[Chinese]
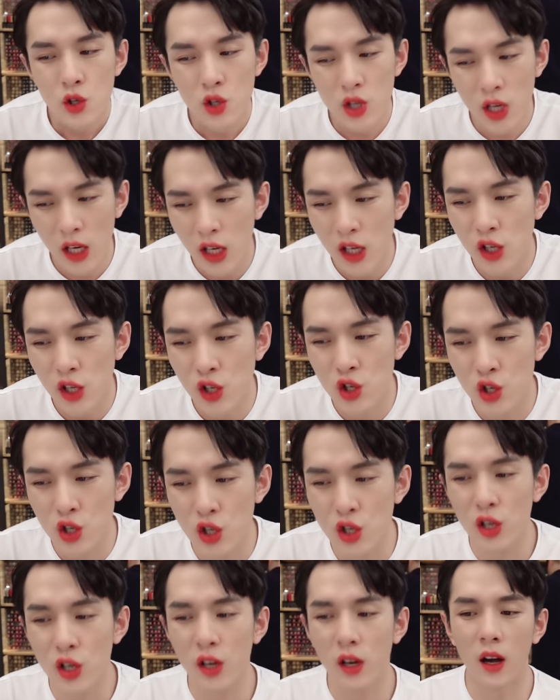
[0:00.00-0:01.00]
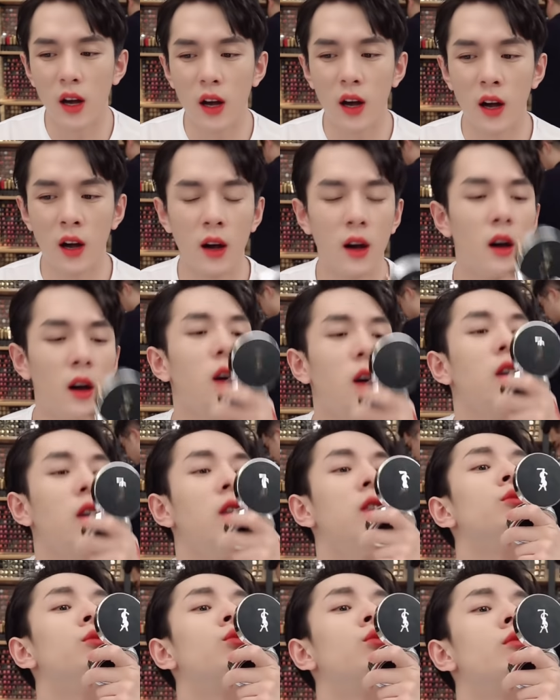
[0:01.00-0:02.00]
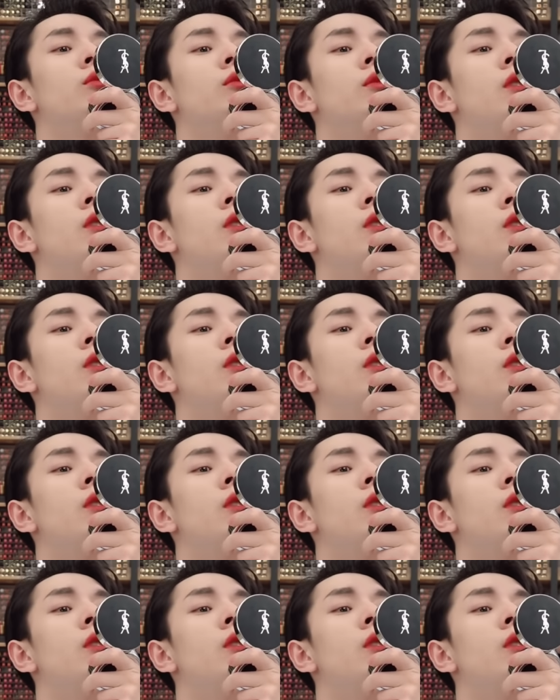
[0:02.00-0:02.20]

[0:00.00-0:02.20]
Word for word: 这一支啊哈。